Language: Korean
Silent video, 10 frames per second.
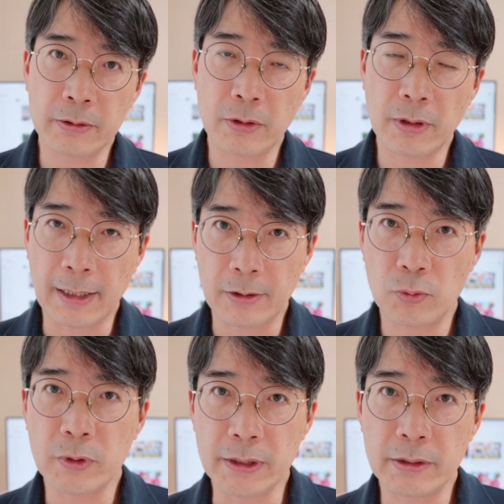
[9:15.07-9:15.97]
걸
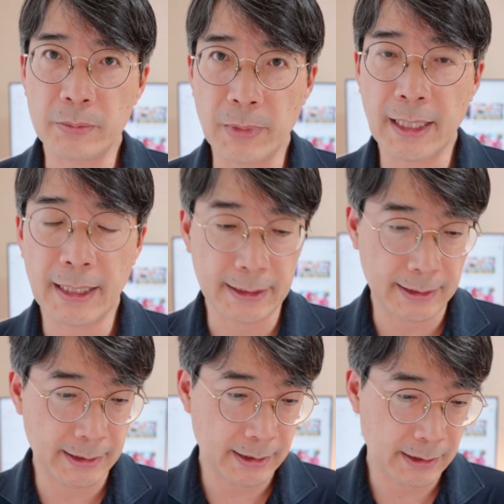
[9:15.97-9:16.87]
알고 있지만